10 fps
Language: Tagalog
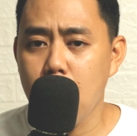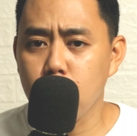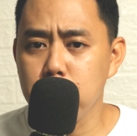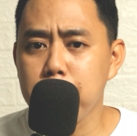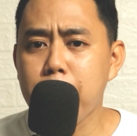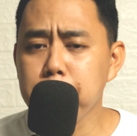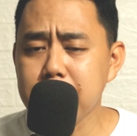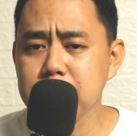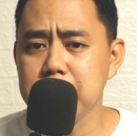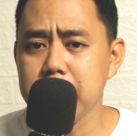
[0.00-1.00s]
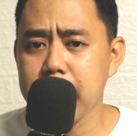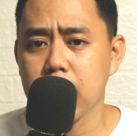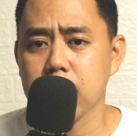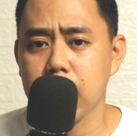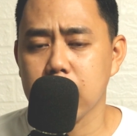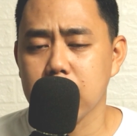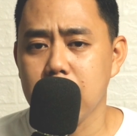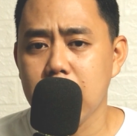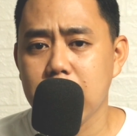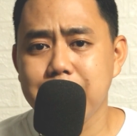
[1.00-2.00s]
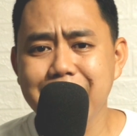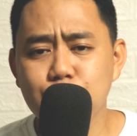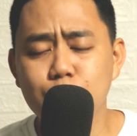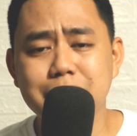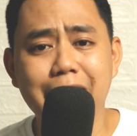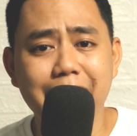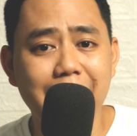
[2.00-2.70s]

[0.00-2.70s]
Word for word: Kung mapapansin natin, dito sa